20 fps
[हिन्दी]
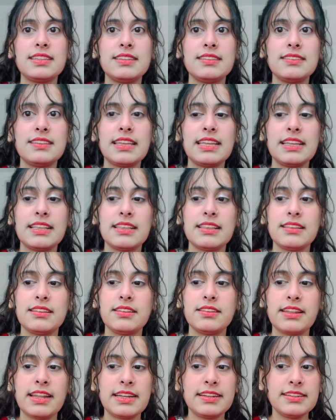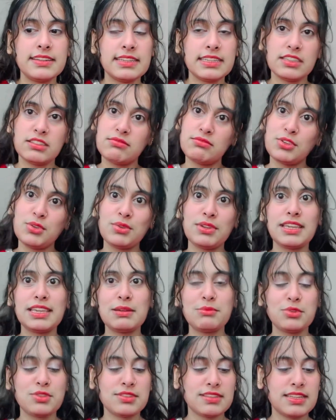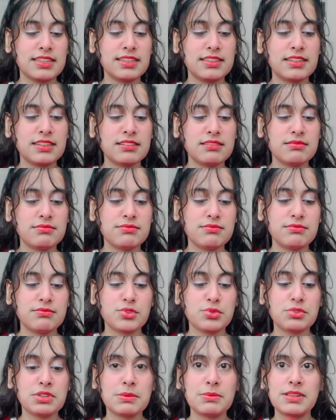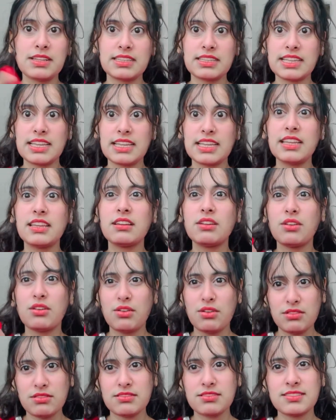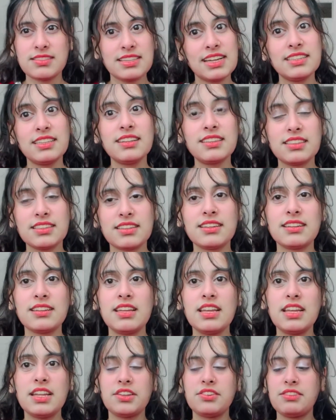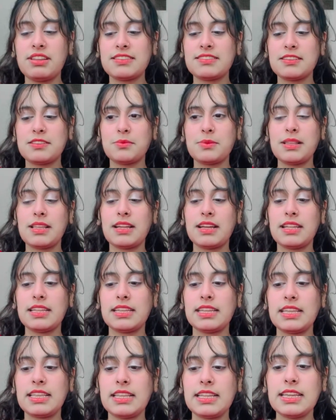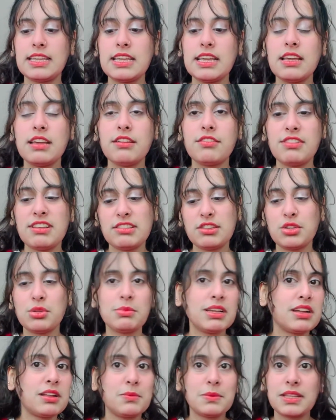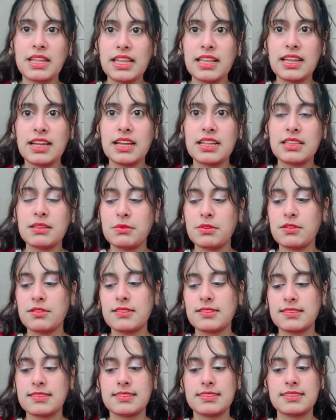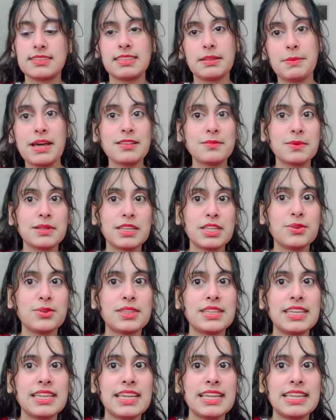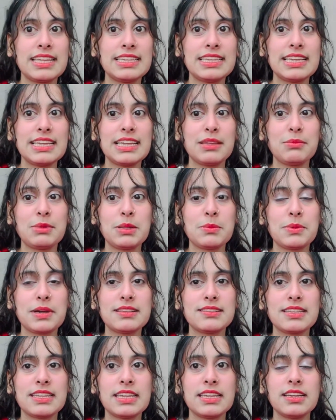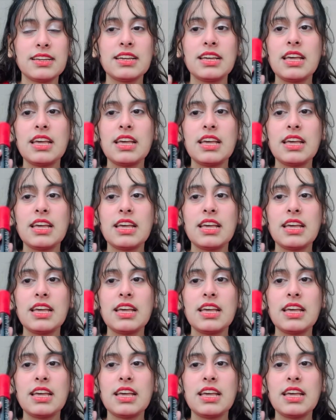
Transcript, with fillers: दिस एक रेड क्योंकि ये मुझे ज़्यादातर सूटेबल लगता है ज़्यादातर ड्रेसेस पे लगाने के लिए वैसे तो मैं घर पे नहीं लगाती बिकॉज नमाज़ पढ़नी होती है ये है मेरे पास एक